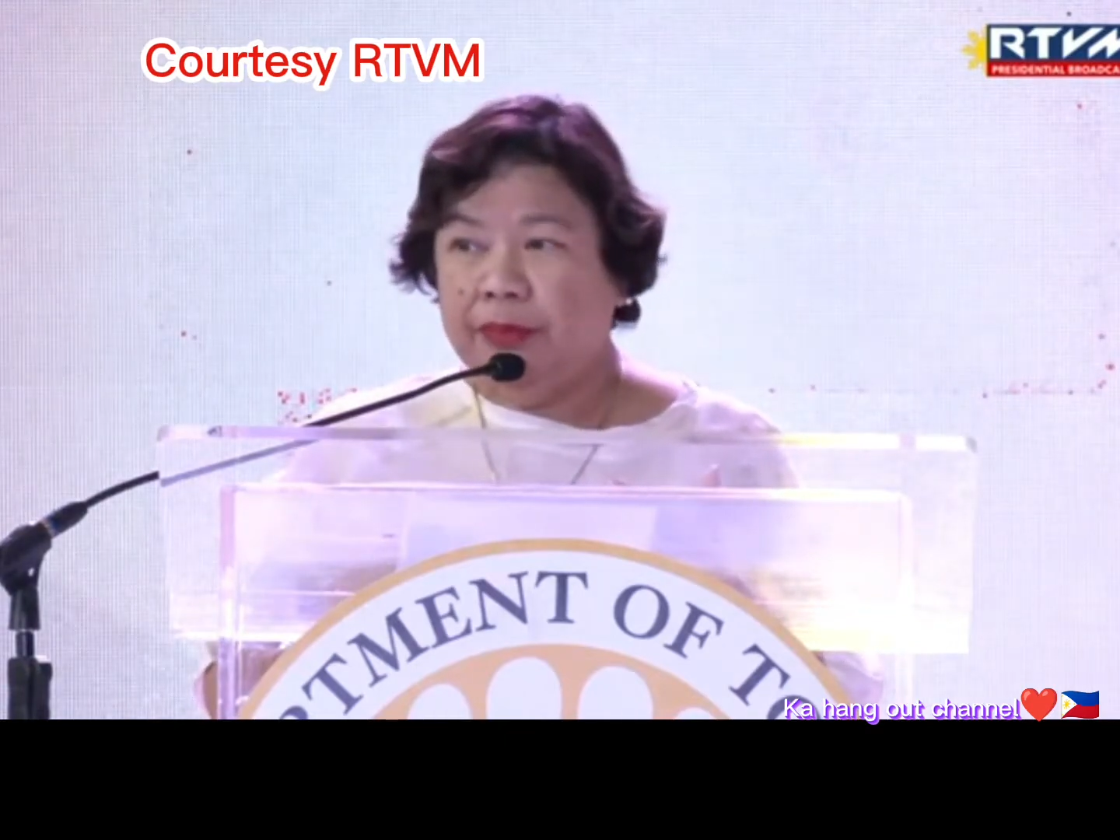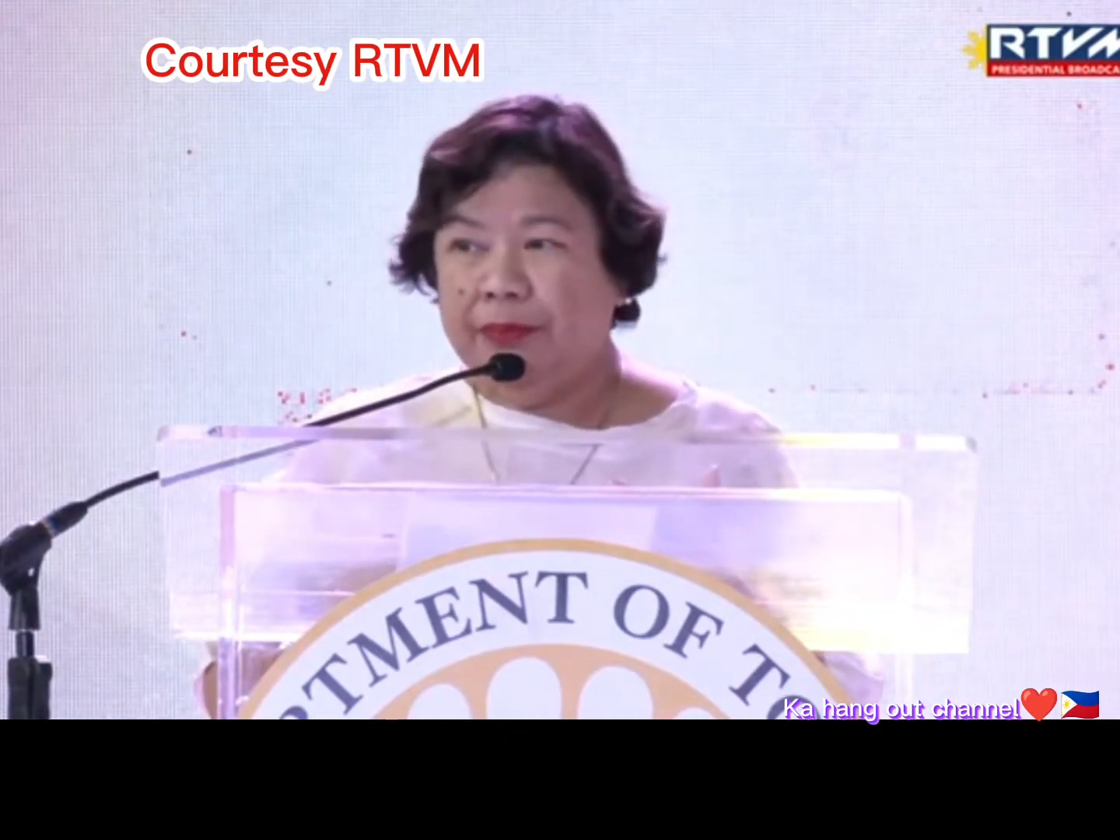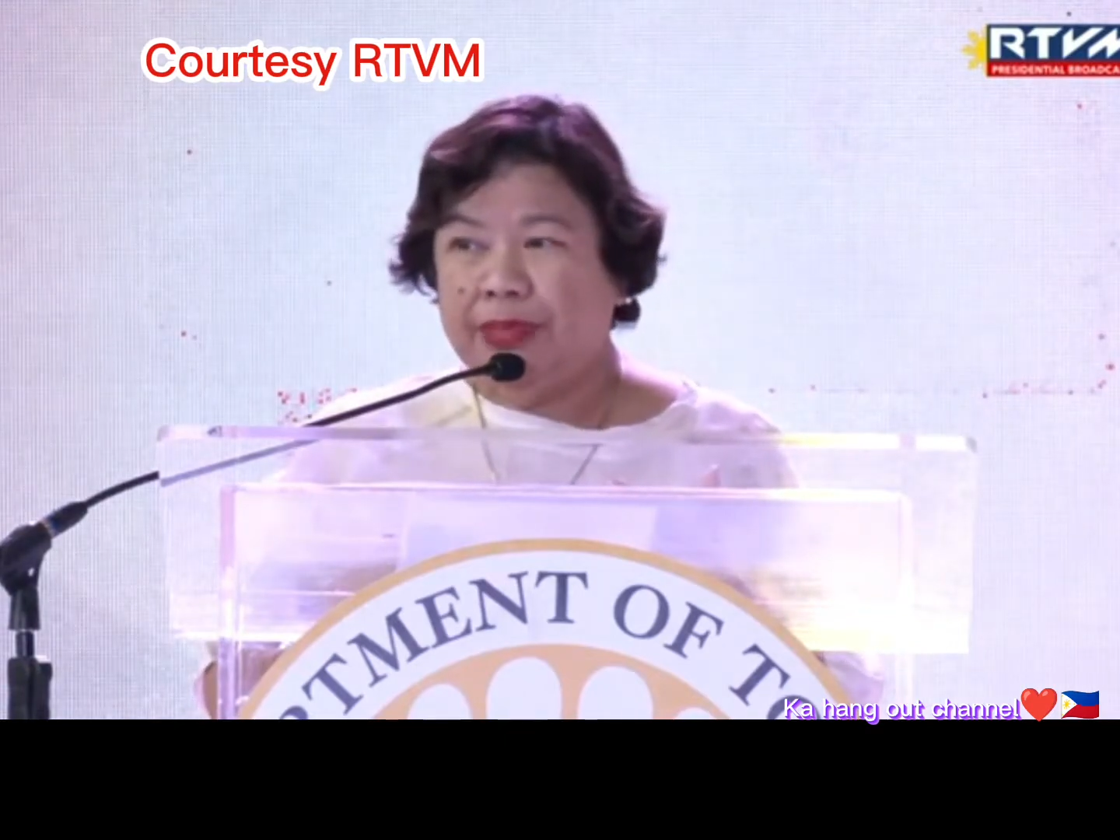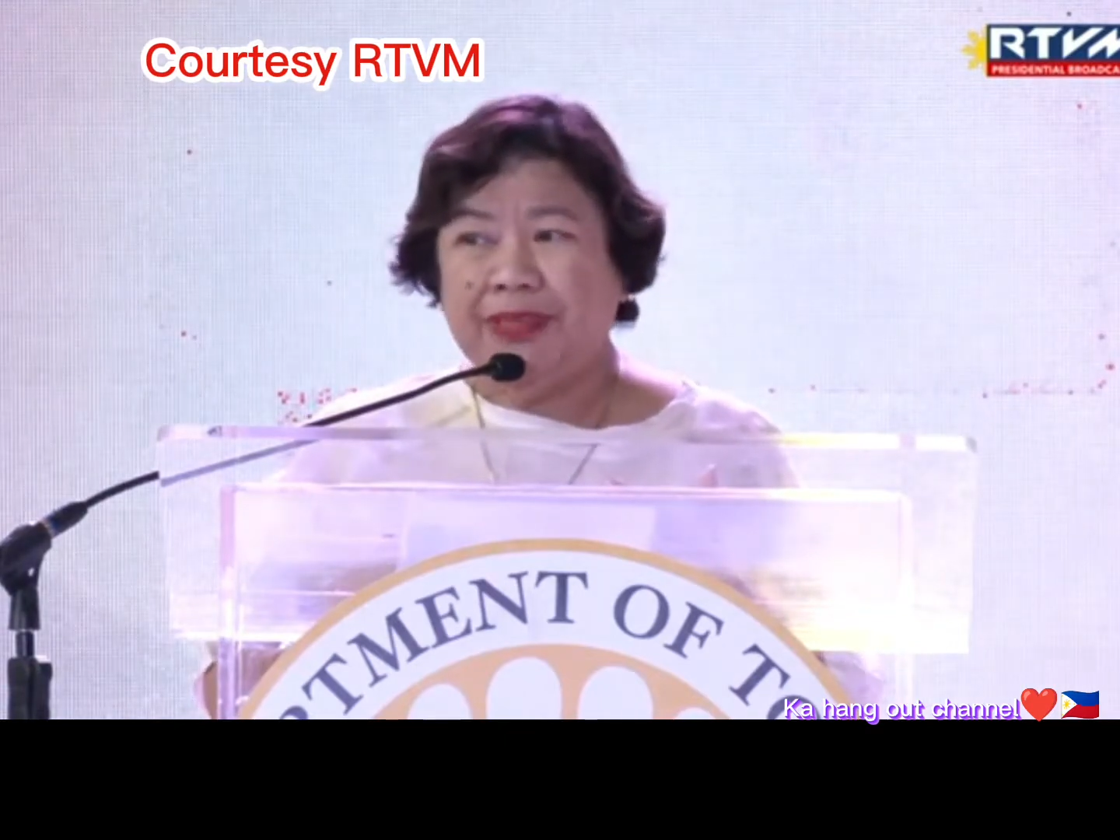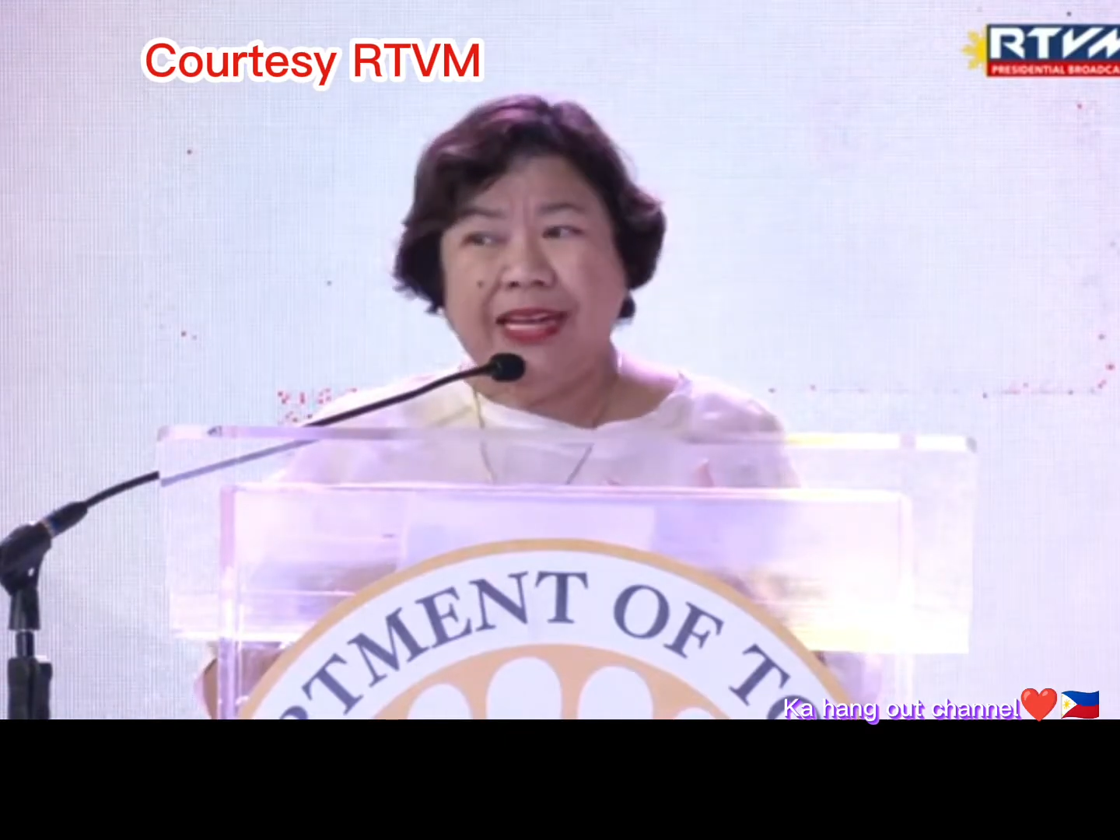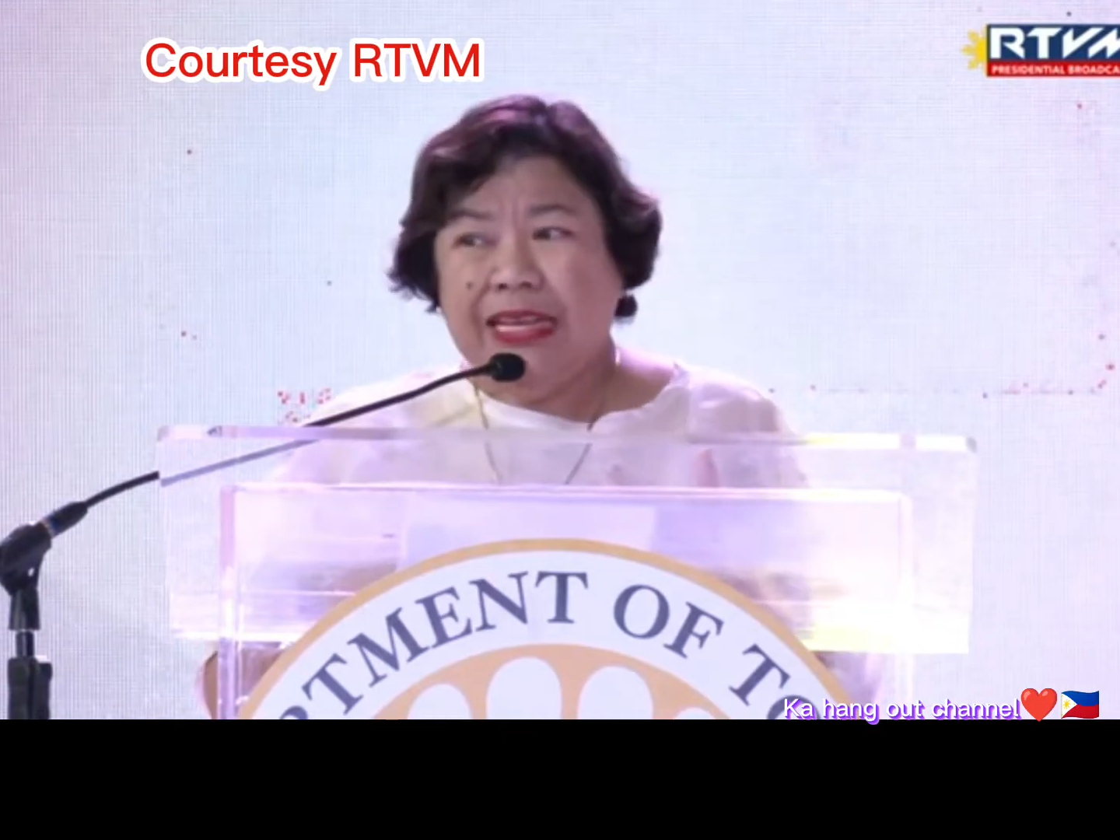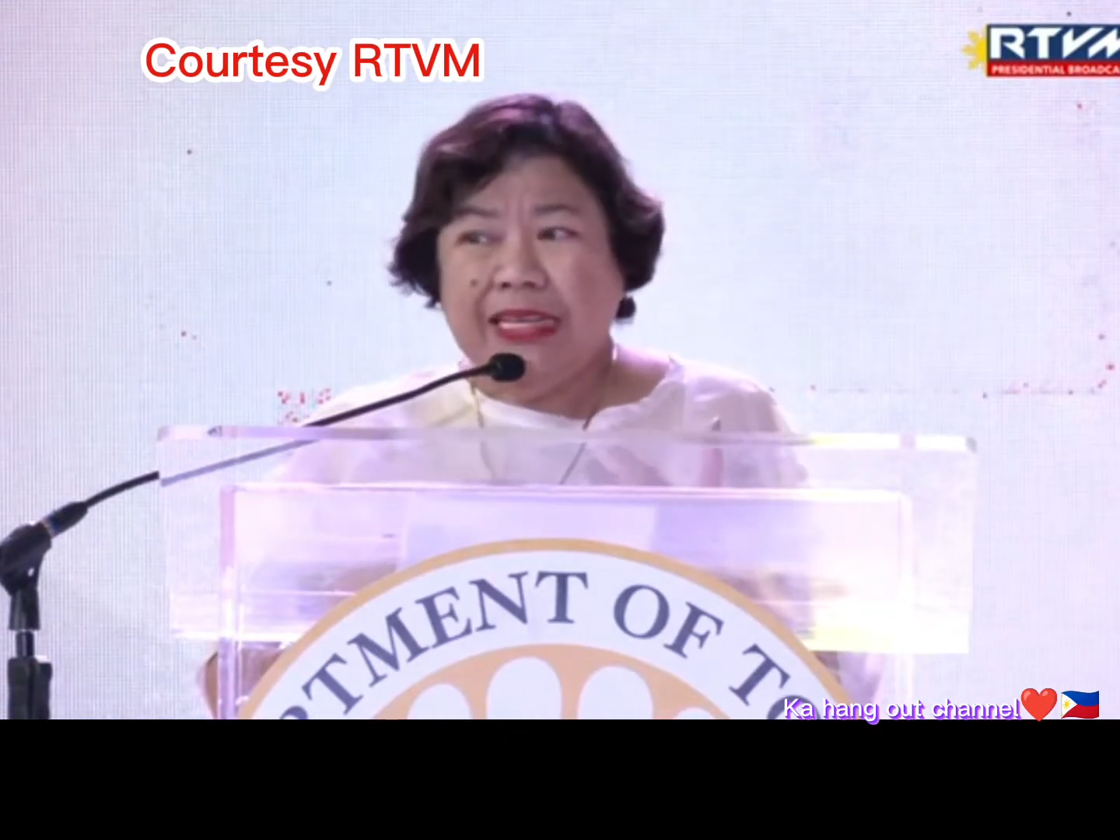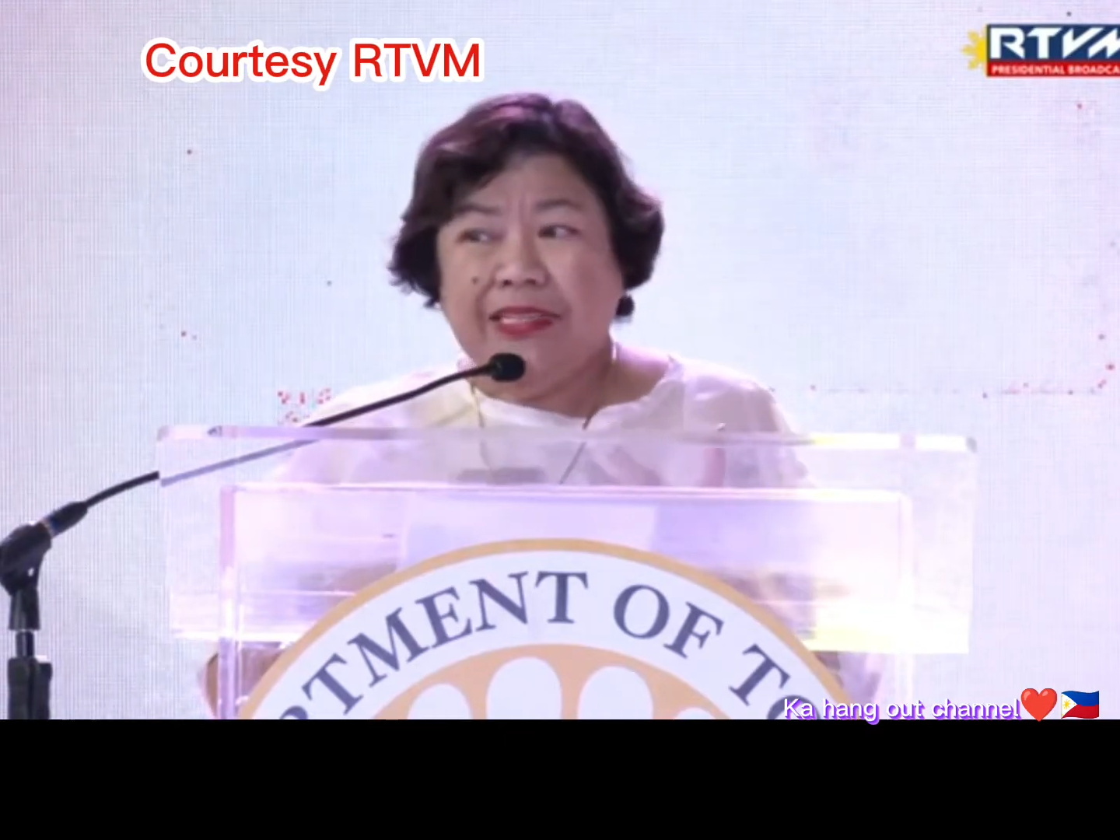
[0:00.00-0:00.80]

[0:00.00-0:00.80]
But really,